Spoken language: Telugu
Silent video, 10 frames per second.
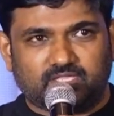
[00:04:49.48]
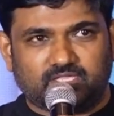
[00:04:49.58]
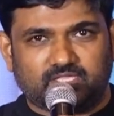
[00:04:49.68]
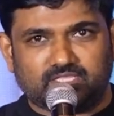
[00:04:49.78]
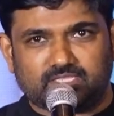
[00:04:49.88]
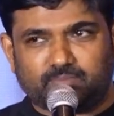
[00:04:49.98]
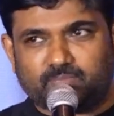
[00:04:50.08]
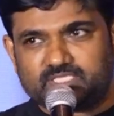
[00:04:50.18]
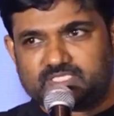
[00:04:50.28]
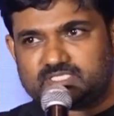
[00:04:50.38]
ఇంత
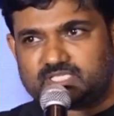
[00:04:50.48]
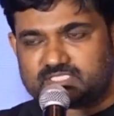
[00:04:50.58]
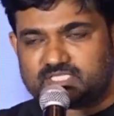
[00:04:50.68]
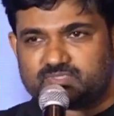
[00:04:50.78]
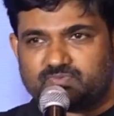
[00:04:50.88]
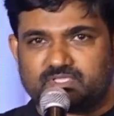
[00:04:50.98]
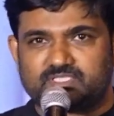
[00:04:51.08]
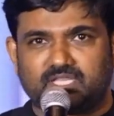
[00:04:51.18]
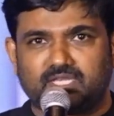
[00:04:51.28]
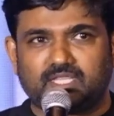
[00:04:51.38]
మంచి సక్సెస్ఫుల్
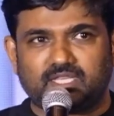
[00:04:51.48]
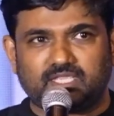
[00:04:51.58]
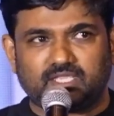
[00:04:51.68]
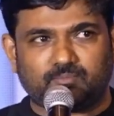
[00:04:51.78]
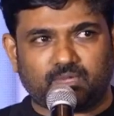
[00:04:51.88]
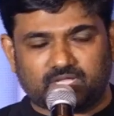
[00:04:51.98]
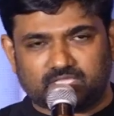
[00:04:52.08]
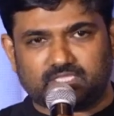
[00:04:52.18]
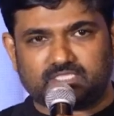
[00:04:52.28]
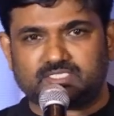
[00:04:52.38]
జర్నీని మాకు
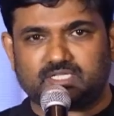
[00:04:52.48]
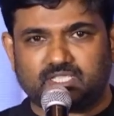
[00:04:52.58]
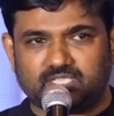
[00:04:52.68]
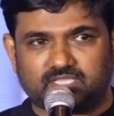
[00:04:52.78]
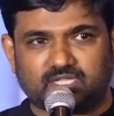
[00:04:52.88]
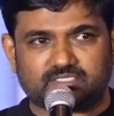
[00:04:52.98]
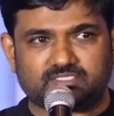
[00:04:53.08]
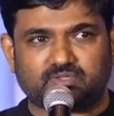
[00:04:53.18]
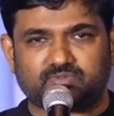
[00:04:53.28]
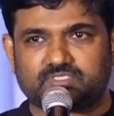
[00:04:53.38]
అందించిన గీతా ఆర్ట్స్
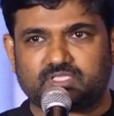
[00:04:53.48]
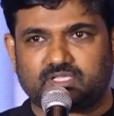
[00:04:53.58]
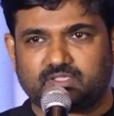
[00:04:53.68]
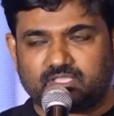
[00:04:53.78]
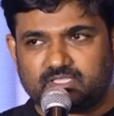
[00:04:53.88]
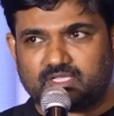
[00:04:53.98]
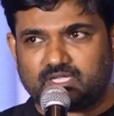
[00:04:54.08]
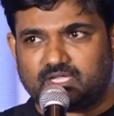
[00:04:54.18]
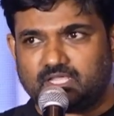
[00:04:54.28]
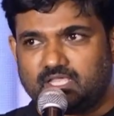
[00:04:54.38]
సంస్థ
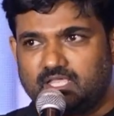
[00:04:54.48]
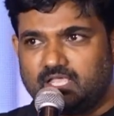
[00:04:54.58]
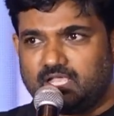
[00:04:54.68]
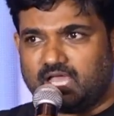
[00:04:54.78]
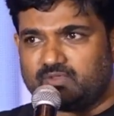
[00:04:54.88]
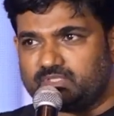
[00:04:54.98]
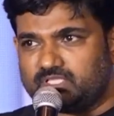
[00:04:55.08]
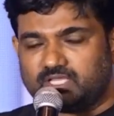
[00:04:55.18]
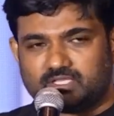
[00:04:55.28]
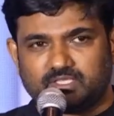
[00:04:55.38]
ఎందుకనంటే
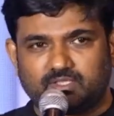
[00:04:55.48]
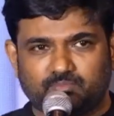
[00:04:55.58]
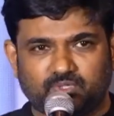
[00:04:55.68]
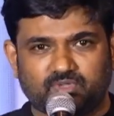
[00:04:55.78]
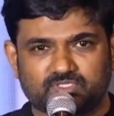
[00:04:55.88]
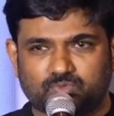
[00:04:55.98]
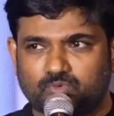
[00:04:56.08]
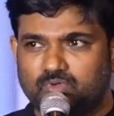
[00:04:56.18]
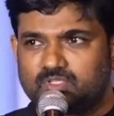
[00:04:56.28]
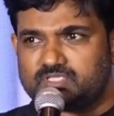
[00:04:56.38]
అరవింద్ గారిది మేము ఆ
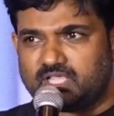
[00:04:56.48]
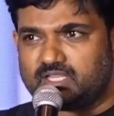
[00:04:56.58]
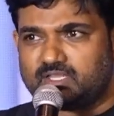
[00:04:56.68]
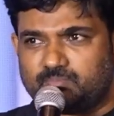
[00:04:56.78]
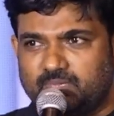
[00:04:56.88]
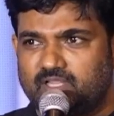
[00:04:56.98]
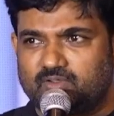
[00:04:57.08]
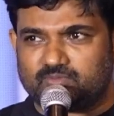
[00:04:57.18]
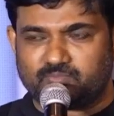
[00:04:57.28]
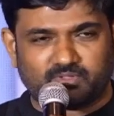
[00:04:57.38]
స్కూల్లో జాయిన్ అయిన
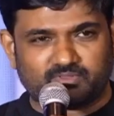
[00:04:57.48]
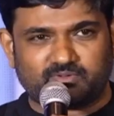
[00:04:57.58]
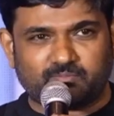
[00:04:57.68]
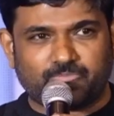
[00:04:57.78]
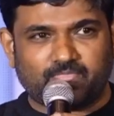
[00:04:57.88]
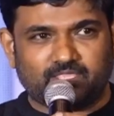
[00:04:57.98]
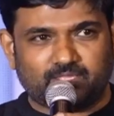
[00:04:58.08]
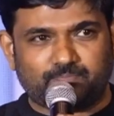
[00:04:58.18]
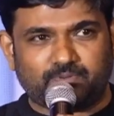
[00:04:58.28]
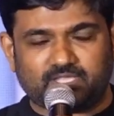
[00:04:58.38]
పిల్లలు మేమందరం
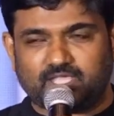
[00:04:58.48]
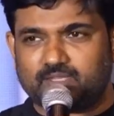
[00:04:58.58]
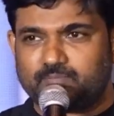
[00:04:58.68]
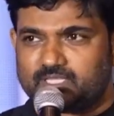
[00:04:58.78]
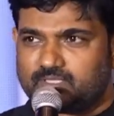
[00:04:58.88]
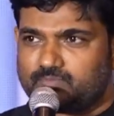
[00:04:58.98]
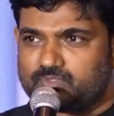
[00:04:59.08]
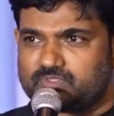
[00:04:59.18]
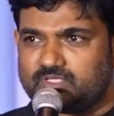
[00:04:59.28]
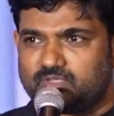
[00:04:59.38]
ఇప్పటికీ ఆయన బెత్తం
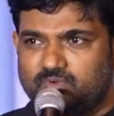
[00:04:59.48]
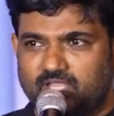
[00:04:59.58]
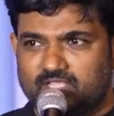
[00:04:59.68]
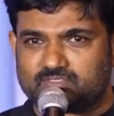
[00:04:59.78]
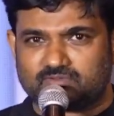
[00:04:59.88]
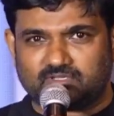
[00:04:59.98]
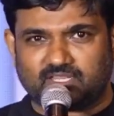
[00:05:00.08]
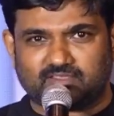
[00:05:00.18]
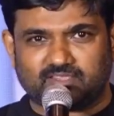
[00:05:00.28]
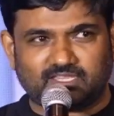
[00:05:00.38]
పుచ్చుకుని ఒకటి వేస్తూ
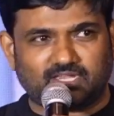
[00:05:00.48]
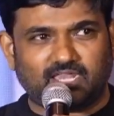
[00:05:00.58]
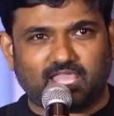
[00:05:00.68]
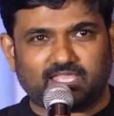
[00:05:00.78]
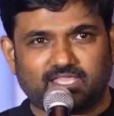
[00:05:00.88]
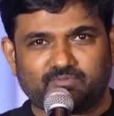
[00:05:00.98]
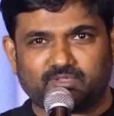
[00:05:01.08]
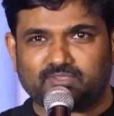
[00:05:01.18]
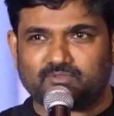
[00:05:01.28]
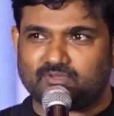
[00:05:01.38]
ఉంటారు ఇక్కడ లాగ్
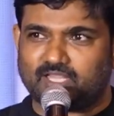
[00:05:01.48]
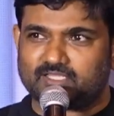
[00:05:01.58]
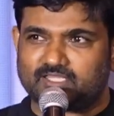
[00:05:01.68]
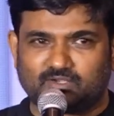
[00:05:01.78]
ఎక్కువైందో లేకపోతే ఇక్కడ